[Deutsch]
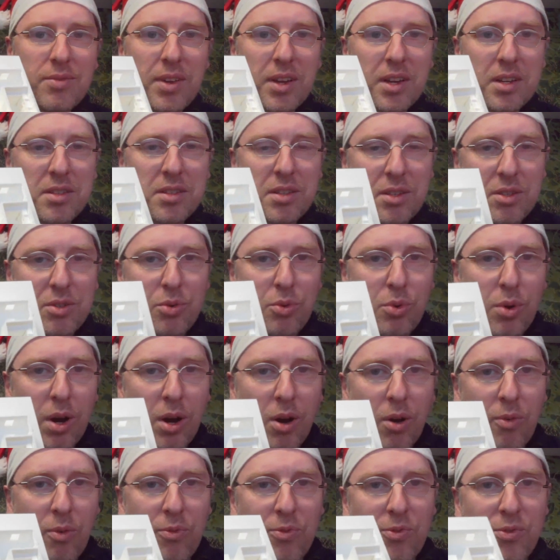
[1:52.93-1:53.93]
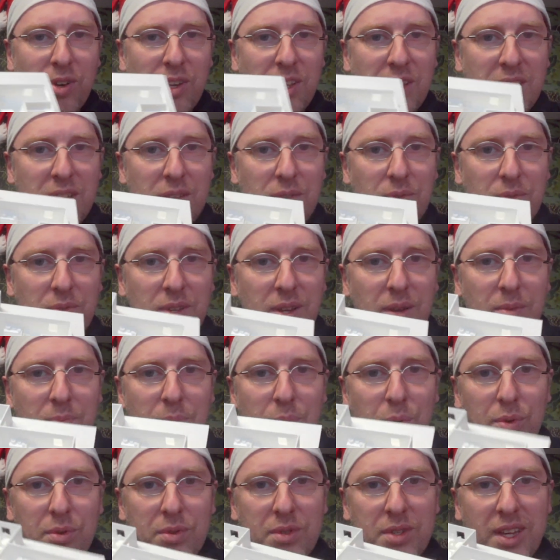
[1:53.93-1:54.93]
während die Tür auffliegt und der
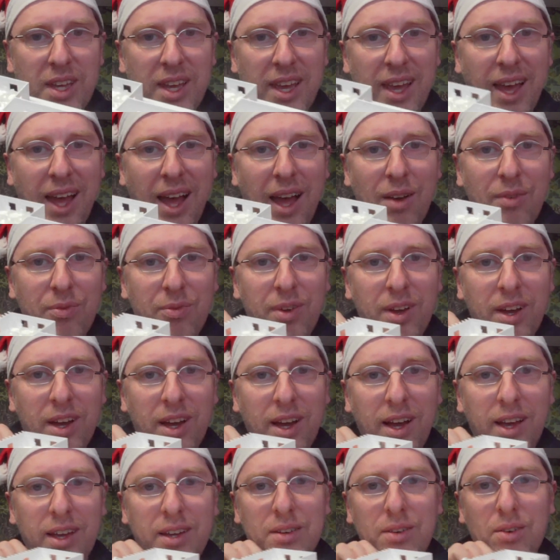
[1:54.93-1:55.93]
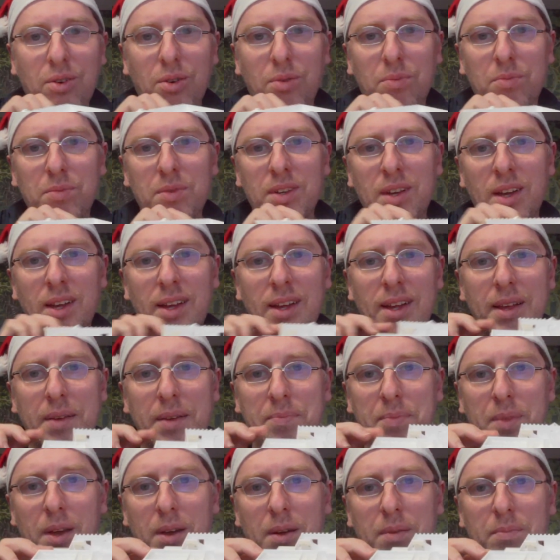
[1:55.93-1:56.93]
böse Graf hereinkommt.
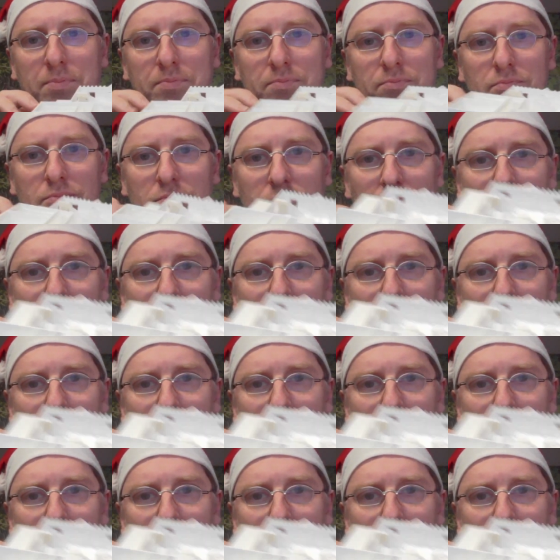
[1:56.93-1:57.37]
Ähm,